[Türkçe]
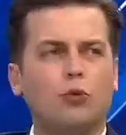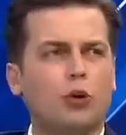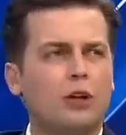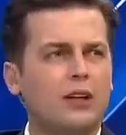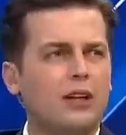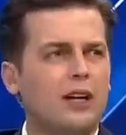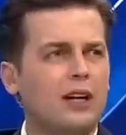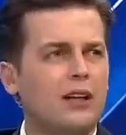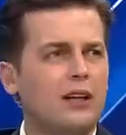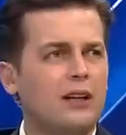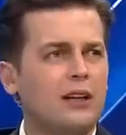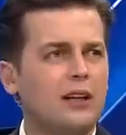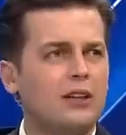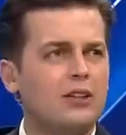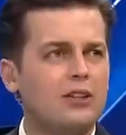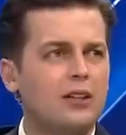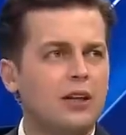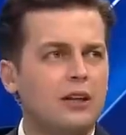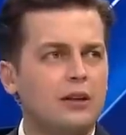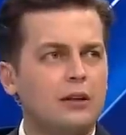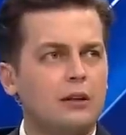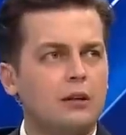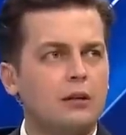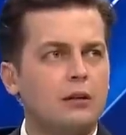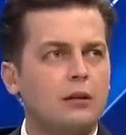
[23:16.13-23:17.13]
Bu arada
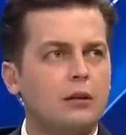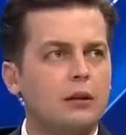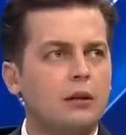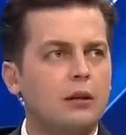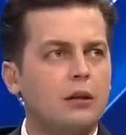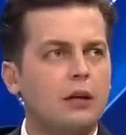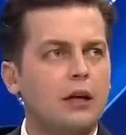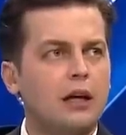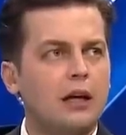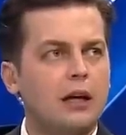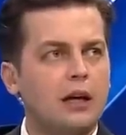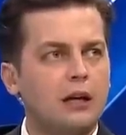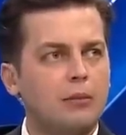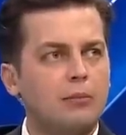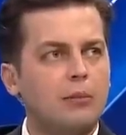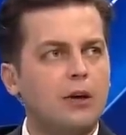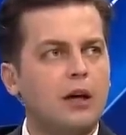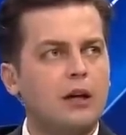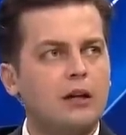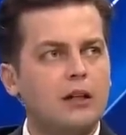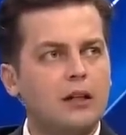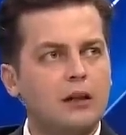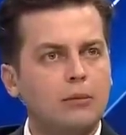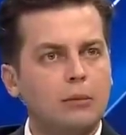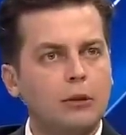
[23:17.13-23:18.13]
arkadaşlar e, eğer
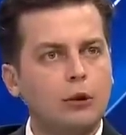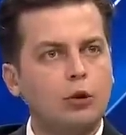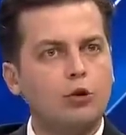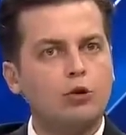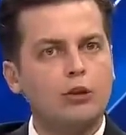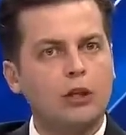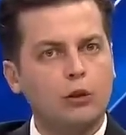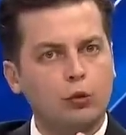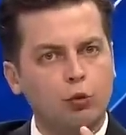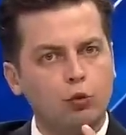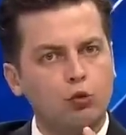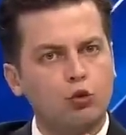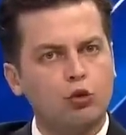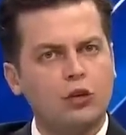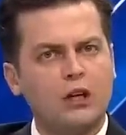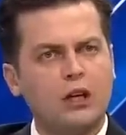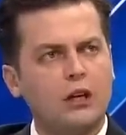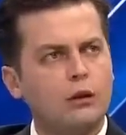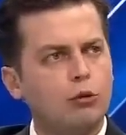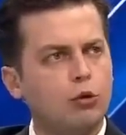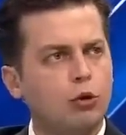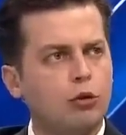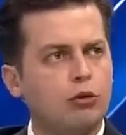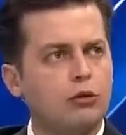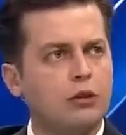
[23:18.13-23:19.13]
bağlayabiliyorsak
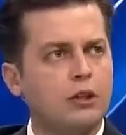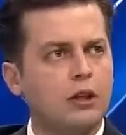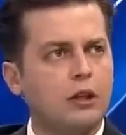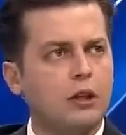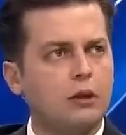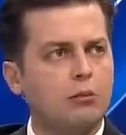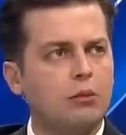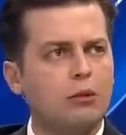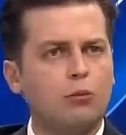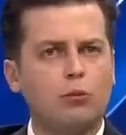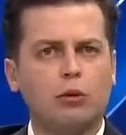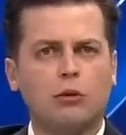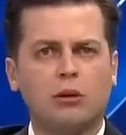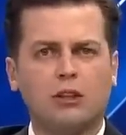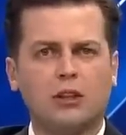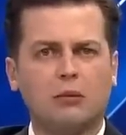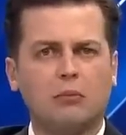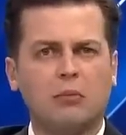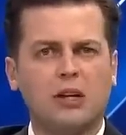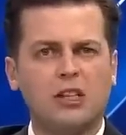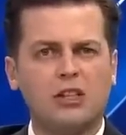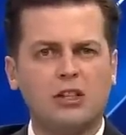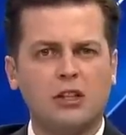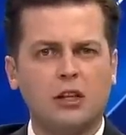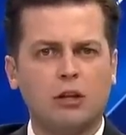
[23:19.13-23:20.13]
3G, 4G, bilmiyorum artık
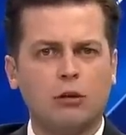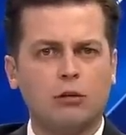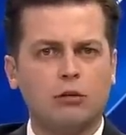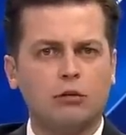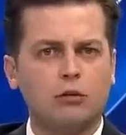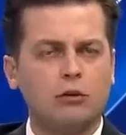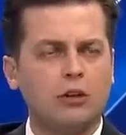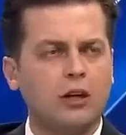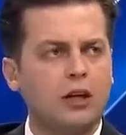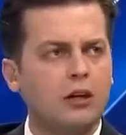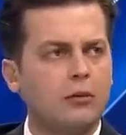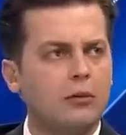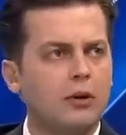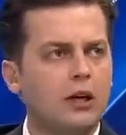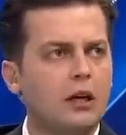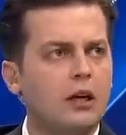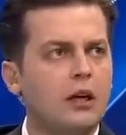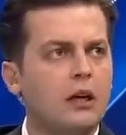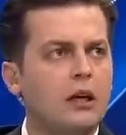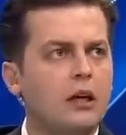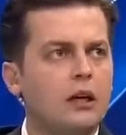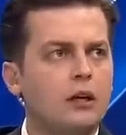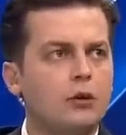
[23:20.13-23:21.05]
5G oldu galiba.